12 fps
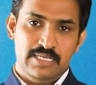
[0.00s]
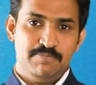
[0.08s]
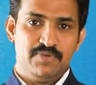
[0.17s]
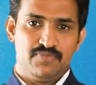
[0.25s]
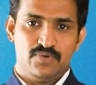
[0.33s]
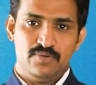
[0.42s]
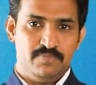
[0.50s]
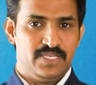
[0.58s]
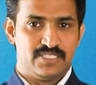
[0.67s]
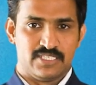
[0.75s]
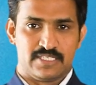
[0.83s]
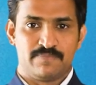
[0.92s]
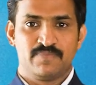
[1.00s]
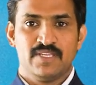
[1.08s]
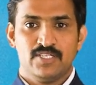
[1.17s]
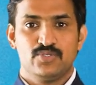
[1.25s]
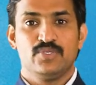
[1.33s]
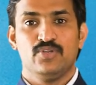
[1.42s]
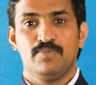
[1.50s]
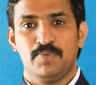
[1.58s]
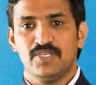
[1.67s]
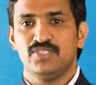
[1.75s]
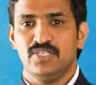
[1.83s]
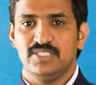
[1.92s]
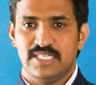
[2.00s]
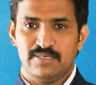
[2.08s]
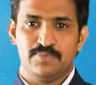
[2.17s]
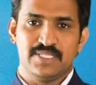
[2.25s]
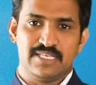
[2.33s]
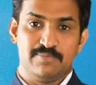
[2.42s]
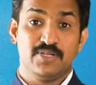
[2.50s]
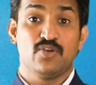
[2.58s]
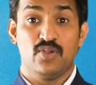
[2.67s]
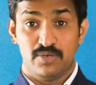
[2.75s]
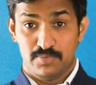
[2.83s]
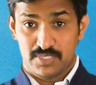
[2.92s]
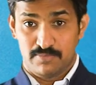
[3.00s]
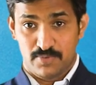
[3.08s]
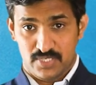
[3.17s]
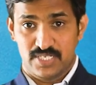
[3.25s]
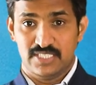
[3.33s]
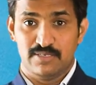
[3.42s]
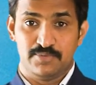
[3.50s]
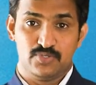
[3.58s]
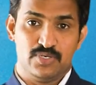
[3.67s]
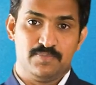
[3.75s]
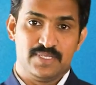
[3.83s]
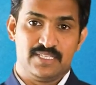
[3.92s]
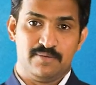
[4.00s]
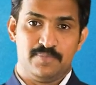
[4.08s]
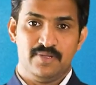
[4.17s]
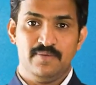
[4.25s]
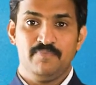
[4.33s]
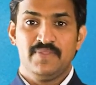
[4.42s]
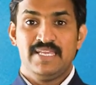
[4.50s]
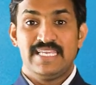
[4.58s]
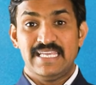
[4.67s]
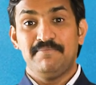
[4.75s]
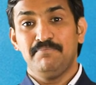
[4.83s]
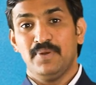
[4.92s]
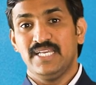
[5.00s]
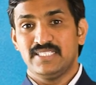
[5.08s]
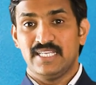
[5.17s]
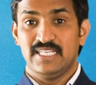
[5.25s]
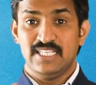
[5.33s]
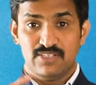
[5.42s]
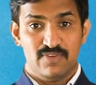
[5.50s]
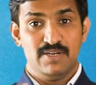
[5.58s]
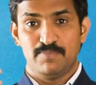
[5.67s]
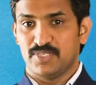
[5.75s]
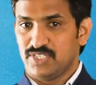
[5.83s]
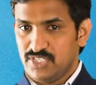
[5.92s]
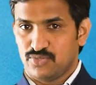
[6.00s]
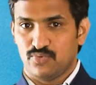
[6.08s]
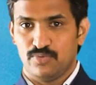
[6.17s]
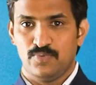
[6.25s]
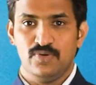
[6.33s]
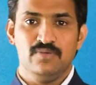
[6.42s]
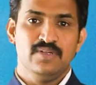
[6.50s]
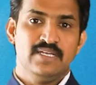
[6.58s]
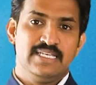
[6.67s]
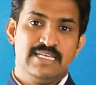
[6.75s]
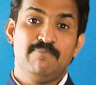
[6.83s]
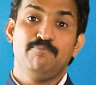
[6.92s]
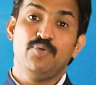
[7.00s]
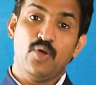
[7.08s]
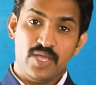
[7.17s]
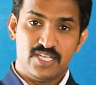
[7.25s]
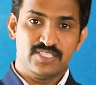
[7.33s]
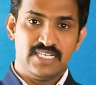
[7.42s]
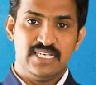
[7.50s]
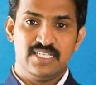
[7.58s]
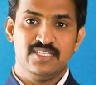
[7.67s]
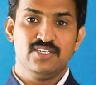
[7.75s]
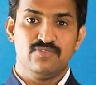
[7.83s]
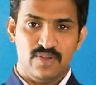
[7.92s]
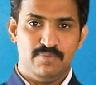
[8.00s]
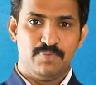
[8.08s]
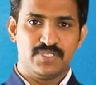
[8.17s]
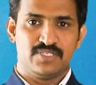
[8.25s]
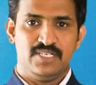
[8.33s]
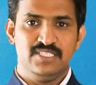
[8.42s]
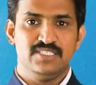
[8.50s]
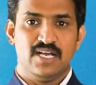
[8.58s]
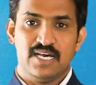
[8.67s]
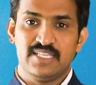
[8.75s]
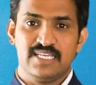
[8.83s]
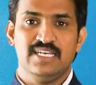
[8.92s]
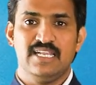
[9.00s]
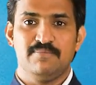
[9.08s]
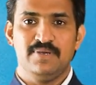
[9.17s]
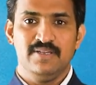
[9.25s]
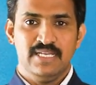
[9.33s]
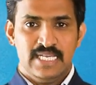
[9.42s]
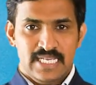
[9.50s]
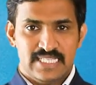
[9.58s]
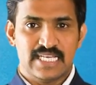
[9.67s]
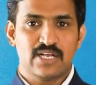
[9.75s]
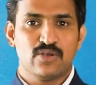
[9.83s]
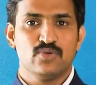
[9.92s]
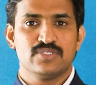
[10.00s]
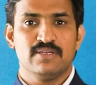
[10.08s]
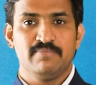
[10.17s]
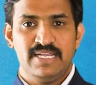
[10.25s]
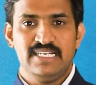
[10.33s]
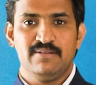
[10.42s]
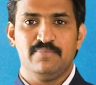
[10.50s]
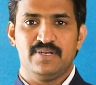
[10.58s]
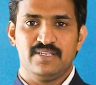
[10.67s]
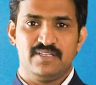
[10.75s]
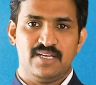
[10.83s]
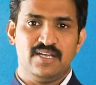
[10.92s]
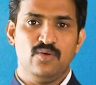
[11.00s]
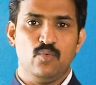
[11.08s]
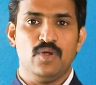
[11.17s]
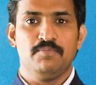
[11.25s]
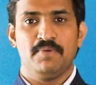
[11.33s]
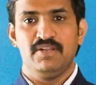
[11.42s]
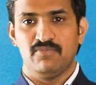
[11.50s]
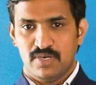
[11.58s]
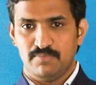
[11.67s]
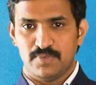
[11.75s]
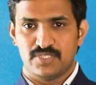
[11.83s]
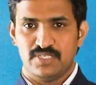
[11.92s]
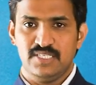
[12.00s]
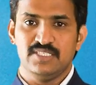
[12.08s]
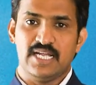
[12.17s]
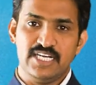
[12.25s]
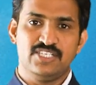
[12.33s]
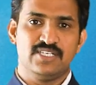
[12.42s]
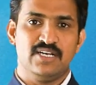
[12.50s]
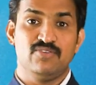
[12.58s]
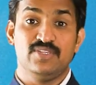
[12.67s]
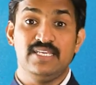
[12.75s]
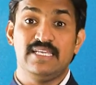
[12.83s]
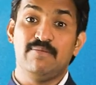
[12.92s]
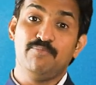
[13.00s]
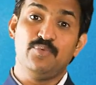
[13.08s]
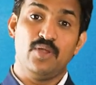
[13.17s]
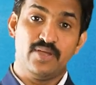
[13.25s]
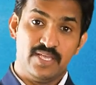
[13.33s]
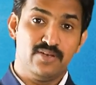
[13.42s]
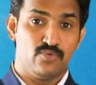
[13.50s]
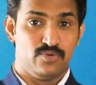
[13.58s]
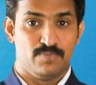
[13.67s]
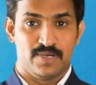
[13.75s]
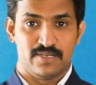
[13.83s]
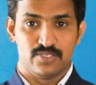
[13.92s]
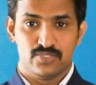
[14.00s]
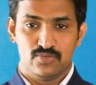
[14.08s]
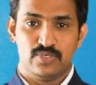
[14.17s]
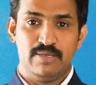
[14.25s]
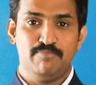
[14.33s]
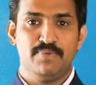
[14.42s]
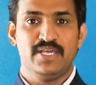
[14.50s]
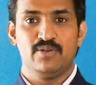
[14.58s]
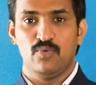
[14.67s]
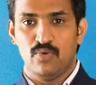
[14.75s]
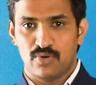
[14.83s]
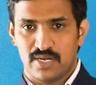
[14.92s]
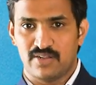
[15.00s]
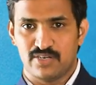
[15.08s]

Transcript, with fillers: இபிஎஃபோட e பேசிக் ஸோ இதோட பர்சன்டேஜ் என்ன பார்த்திங்க அப்படின்னா கான்ட்ரிபியூஷன் பர்சன்டேஜ் அப்படின்னு சொல்லி பார்த்திங்க அப்படின்னா எம்ப்ளாய் சைட்லேருந்து டுவெல் பர்சன்டேஜ் கொடுப்போம் எம்ப்ளாயர் சைட்லேருந்து டுவெல் பர்சன்டேஜ் அது இல்லாமல் இந்த அக்கௌண்ட்ஸ்லாம் மெயின்டைன் பண்ணுறதுக்காக ஒன் பாயிண்ட் ஒன் பர்சன்டேஜ் அடிஷ்னலாக வந்து எம்ப்ளாயர் கொடுப்பாங்க ஸோ எம்ப்ளாயர் ஓவரால்